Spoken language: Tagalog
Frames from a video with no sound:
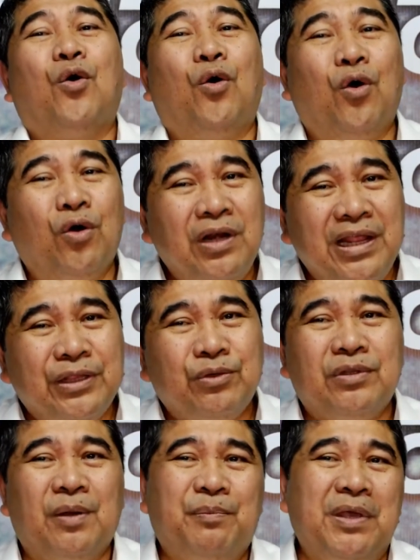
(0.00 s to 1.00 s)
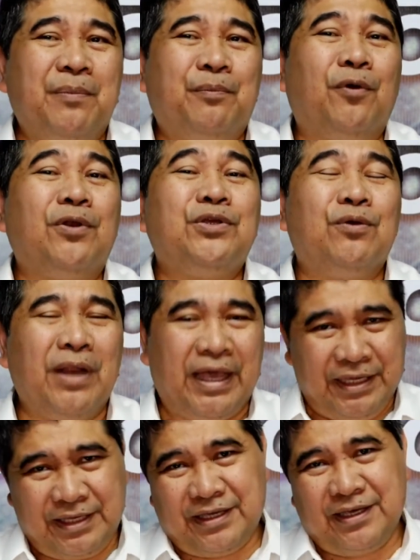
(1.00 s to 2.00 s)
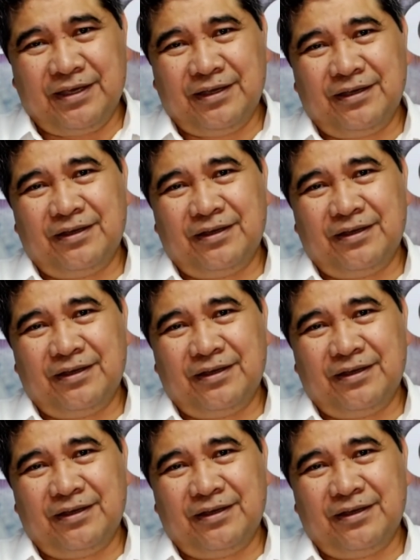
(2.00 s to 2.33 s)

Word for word: only to the people you like.